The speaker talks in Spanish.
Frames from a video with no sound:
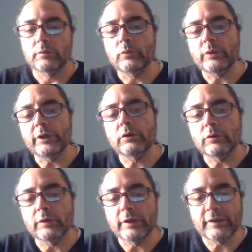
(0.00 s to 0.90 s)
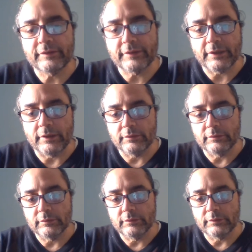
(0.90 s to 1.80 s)
Luego está
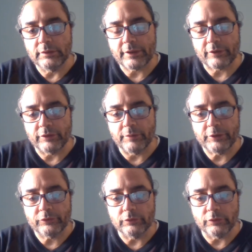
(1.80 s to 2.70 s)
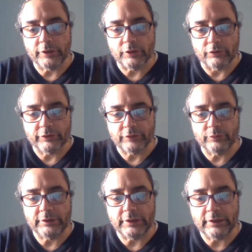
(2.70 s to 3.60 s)
el razonamiento lógico, o sea,
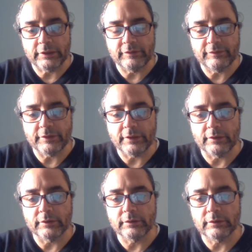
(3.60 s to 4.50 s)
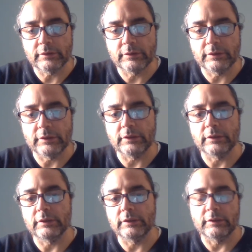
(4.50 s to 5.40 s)
su inteligencia
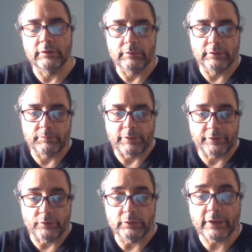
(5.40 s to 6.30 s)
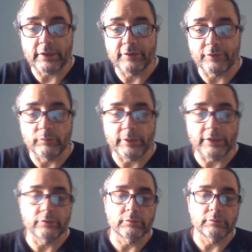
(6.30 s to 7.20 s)
que particular al ser
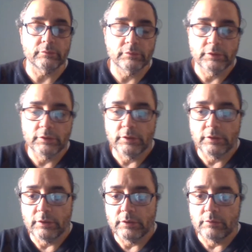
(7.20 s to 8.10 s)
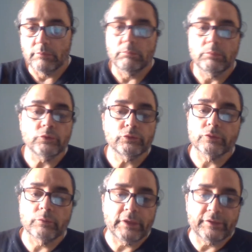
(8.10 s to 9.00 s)
humano,
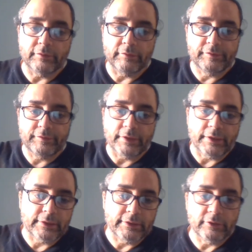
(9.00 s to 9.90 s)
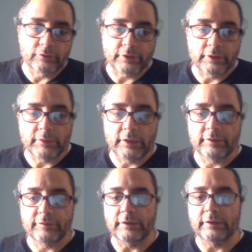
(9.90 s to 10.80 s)
mucho más avanzada que la de los
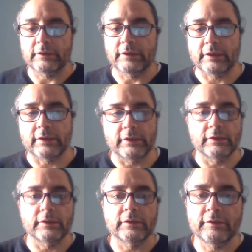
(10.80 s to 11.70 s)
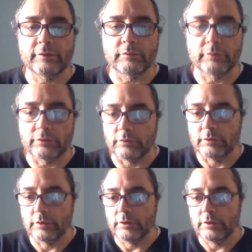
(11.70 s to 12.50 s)
animales, en la que dice, bueno,